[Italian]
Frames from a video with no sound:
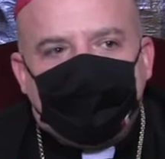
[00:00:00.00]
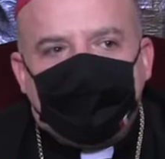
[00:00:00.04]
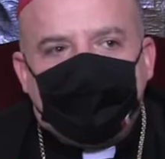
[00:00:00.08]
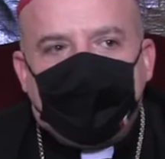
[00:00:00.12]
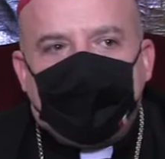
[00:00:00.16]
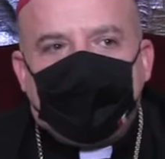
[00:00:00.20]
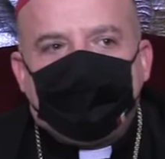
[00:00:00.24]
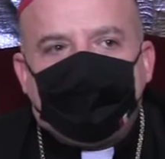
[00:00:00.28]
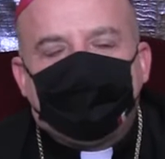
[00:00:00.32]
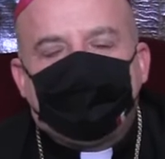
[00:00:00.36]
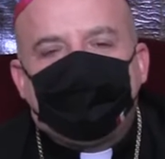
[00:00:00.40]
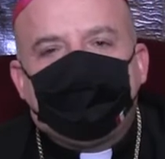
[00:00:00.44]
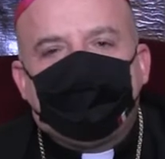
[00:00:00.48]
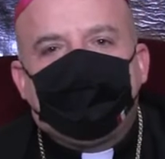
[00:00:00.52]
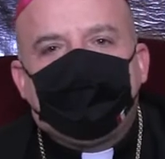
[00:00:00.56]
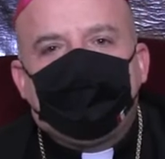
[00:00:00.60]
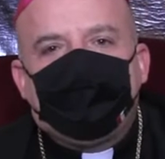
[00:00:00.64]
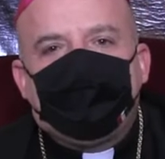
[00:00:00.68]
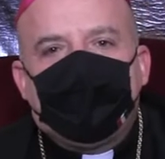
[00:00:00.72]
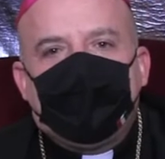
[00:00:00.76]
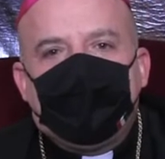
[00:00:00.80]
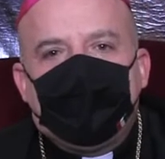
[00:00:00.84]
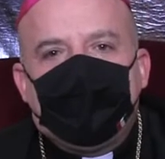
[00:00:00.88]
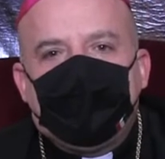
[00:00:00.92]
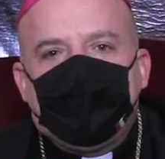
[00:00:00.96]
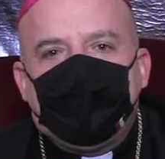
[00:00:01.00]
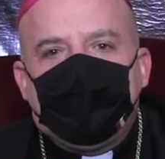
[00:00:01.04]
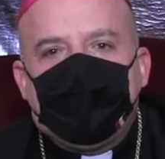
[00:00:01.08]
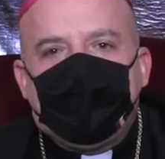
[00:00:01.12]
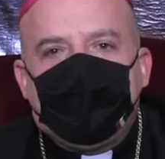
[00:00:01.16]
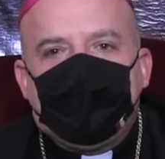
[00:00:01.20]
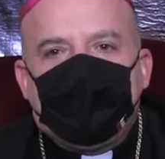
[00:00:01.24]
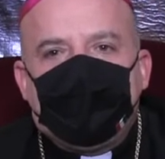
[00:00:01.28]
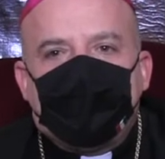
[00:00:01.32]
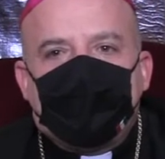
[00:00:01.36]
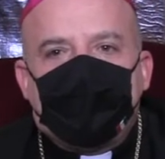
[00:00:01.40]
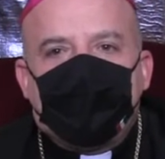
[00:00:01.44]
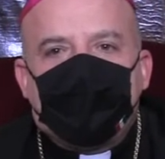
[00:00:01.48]
ma
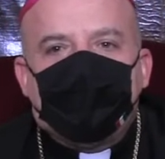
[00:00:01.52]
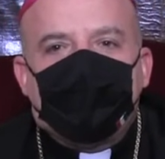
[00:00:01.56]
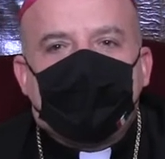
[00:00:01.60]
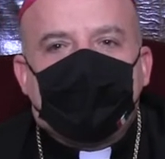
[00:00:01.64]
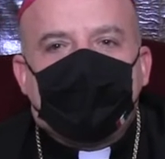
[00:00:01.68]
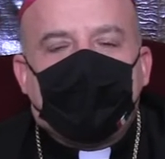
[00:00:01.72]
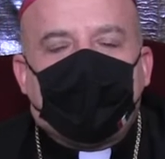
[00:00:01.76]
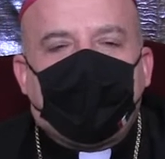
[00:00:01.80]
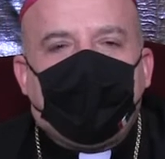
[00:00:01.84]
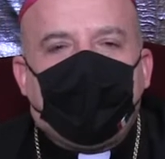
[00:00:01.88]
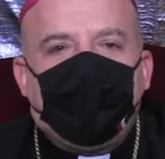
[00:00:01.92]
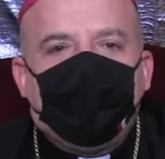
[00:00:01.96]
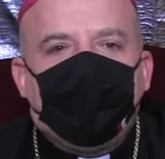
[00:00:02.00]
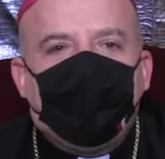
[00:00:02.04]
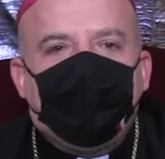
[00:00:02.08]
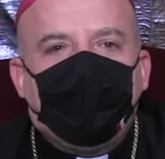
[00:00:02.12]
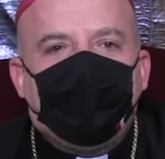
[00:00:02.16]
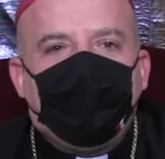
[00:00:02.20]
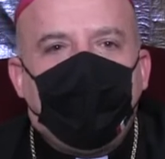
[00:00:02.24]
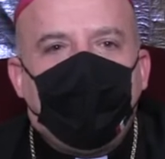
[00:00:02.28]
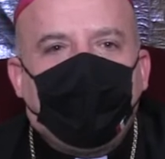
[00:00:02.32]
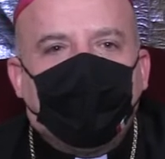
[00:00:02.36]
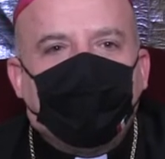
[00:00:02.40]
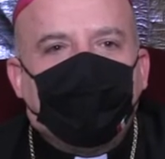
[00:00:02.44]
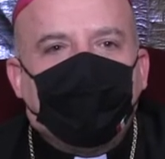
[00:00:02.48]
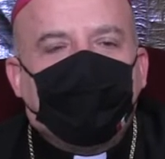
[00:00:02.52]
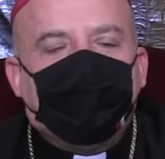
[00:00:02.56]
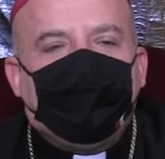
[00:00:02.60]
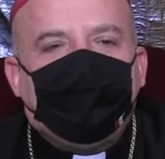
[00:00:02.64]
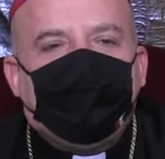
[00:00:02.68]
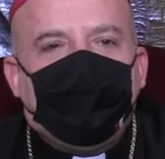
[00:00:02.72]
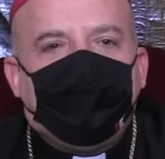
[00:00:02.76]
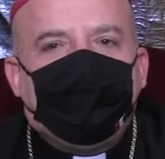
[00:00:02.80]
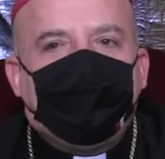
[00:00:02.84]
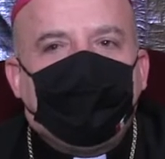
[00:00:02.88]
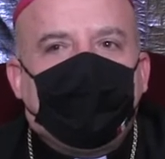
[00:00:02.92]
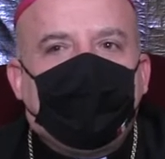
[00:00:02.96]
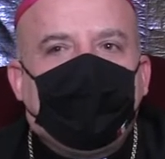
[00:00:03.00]
c'è un secondo modo di
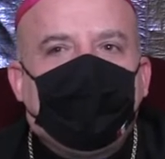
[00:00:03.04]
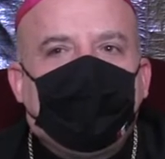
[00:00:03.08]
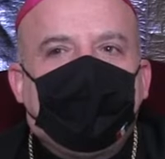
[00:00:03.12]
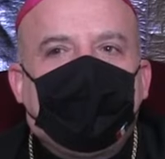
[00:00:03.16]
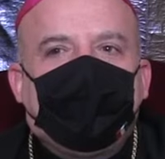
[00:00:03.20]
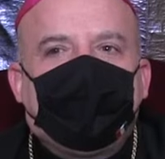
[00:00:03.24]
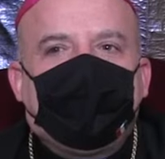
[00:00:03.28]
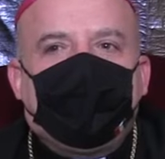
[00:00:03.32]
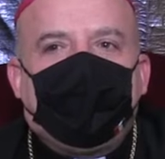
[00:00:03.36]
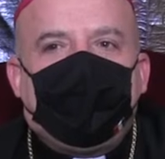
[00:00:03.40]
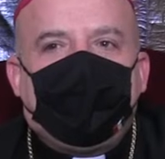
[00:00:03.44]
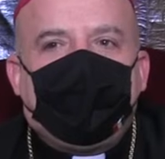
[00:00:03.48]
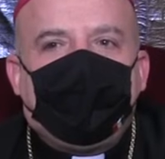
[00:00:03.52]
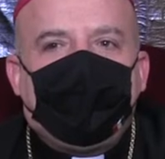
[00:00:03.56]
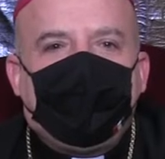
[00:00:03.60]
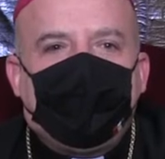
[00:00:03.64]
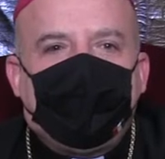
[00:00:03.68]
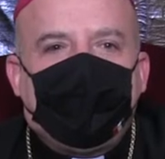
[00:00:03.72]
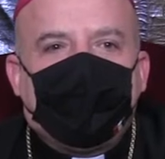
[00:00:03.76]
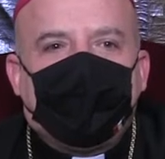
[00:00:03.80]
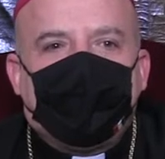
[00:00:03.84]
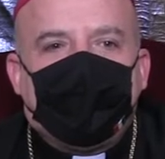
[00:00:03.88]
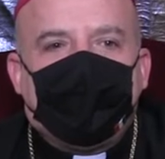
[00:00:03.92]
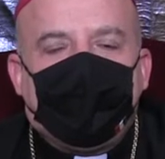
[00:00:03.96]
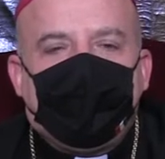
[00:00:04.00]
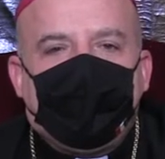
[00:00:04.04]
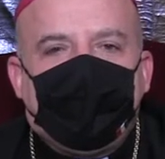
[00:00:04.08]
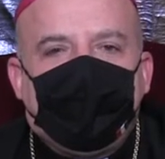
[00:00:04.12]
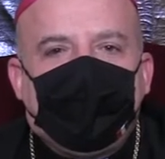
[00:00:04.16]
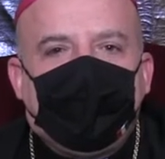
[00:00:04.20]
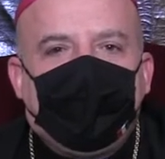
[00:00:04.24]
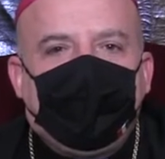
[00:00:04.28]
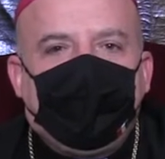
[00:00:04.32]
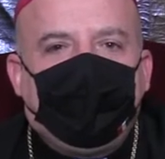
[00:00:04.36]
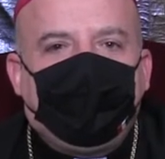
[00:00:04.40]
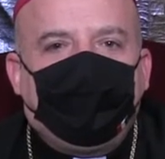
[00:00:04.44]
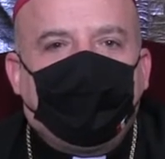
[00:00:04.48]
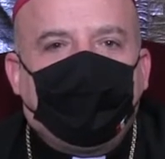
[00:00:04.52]
vivere il Natale che è
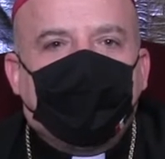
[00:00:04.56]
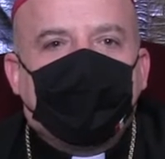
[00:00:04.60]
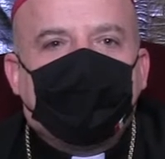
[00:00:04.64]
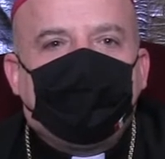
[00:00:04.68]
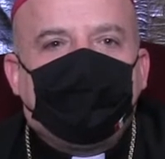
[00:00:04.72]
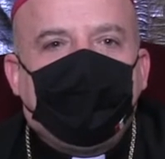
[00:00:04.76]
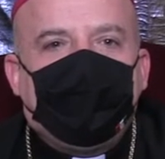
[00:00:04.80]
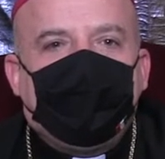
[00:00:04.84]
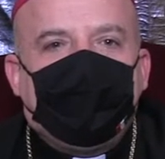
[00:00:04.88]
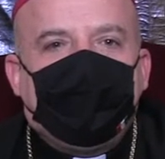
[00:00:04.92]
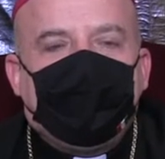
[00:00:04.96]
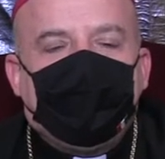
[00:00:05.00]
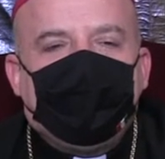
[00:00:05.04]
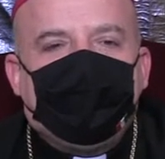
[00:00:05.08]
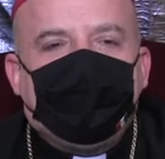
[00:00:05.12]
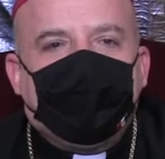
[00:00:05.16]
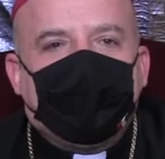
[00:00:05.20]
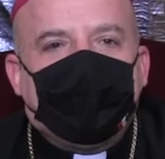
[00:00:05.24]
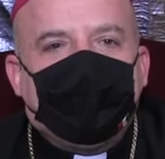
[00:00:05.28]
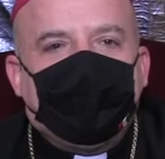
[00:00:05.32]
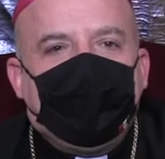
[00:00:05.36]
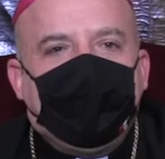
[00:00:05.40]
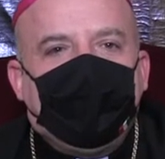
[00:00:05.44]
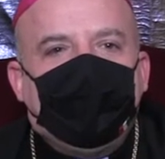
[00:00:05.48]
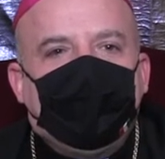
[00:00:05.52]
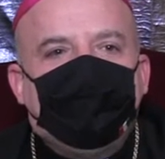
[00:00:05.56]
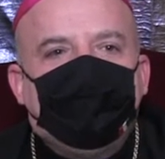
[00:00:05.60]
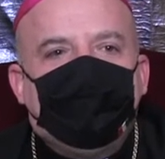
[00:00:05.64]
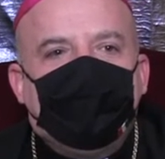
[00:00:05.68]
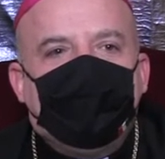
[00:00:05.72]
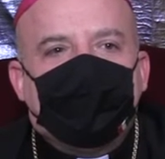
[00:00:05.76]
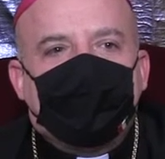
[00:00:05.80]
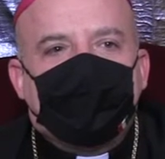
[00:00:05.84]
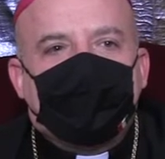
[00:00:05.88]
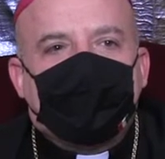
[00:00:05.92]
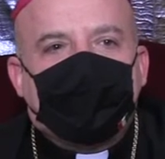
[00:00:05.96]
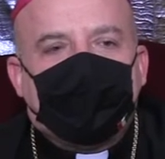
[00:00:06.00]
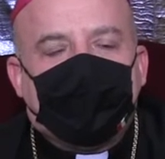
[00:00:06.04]
nella prospettiva del
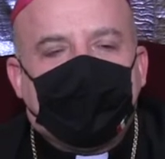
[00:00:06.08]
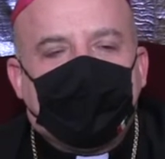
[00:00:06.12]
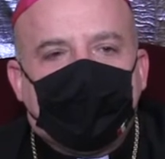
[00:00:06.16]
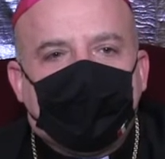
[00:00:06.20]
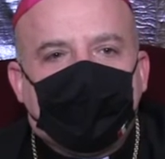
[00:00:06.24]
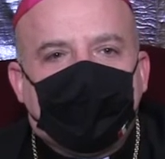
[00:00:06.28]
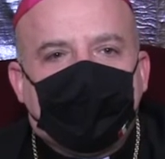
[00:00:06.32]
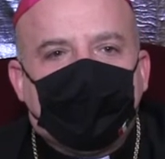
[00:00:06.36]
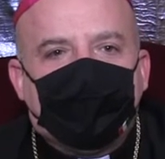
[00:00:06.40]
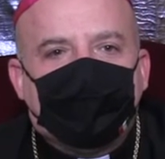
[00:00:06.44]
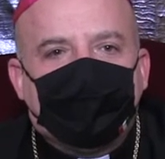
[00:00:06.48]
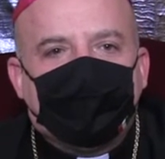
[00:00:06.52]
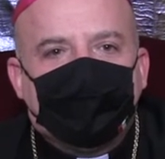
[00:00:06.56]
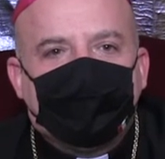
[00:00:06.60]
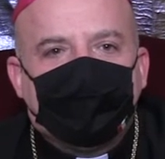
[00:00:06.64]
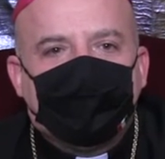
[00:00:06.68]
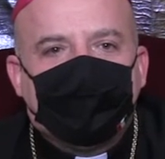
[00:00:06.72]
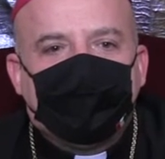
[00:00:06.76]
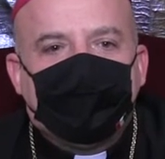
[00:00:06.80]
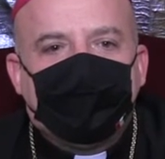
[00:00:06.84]
mistero.